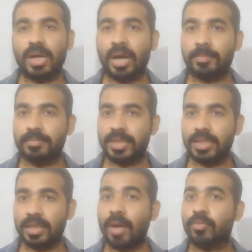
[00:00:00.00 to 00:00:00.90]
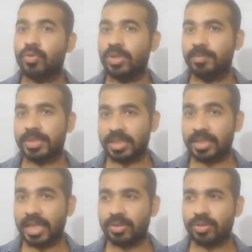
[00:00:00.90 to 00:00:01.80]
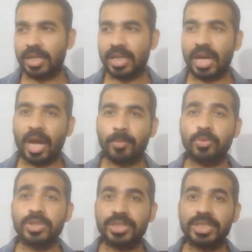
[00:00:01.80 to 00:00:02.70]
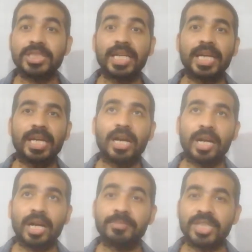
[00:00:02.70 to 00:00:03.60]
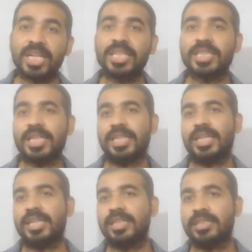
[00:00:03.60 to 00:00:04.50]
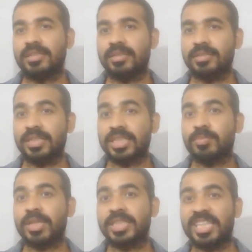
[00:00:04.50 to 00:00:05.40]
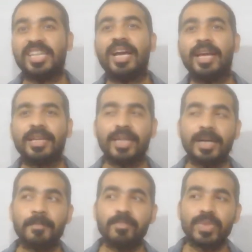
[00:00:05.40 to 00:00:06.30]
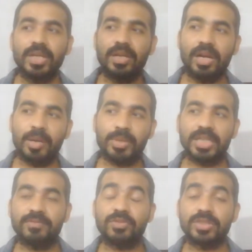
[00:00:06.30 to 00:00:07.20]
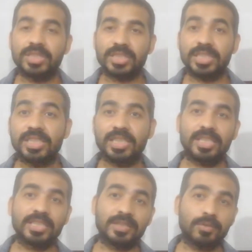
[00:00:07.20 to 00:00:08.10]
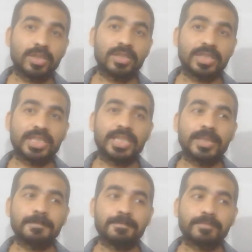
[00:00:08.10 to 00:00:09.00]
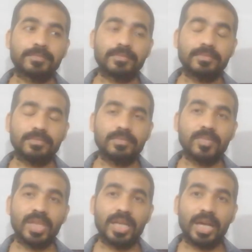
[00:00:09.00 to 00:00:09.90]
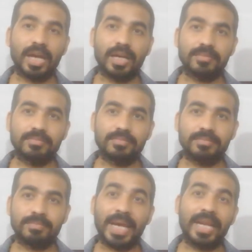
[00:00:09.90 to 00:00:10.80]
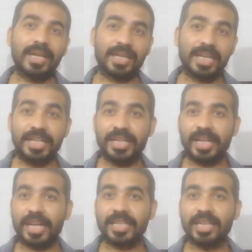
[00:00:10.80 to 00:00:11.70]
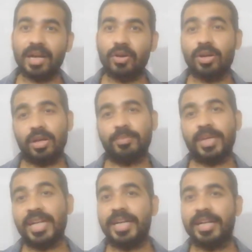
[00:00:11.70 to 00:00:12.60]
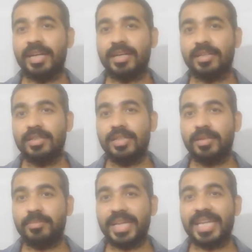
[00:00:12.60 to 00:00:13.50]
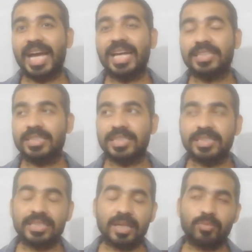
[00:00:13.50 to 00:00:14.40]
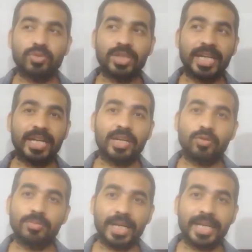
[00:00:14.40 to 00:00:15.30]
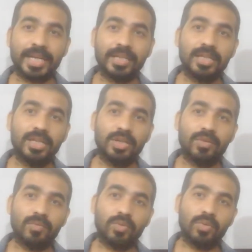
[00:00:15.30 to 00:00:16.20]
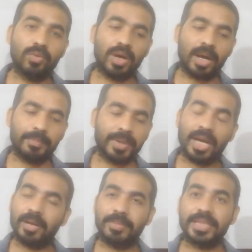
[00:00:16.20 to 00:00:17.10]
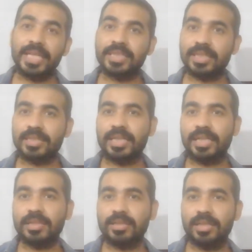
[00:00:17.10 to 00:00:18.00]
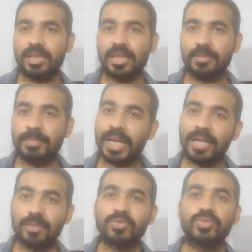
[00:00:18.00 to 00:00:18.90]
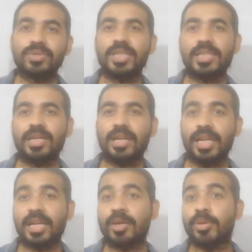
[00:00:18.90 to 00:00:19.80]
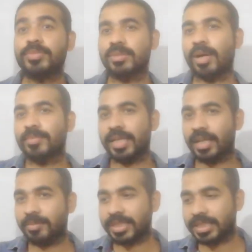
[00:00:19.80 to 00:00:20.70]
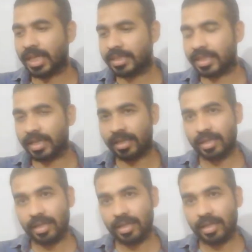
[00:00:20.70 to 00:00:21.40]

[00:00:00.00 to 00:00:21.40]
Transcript: आपने आपको उड़ी पसंद आई होगी या आपको इंटरेस्ट है कि अगर आप जानना चाहते हैं कि देशभक्ति क्या है या हमारी फोर्सेस तरीके से वर्क करती है या पहले की इंडिया क्या था और अब की इंडिया में क्या चेंजेस आपको देखने को मिलेंगे वो आप यहाँ पे देख सकते हैं कि पहले हम सुनते थे लेकिन अब हम जवाब देना भी जानते हैं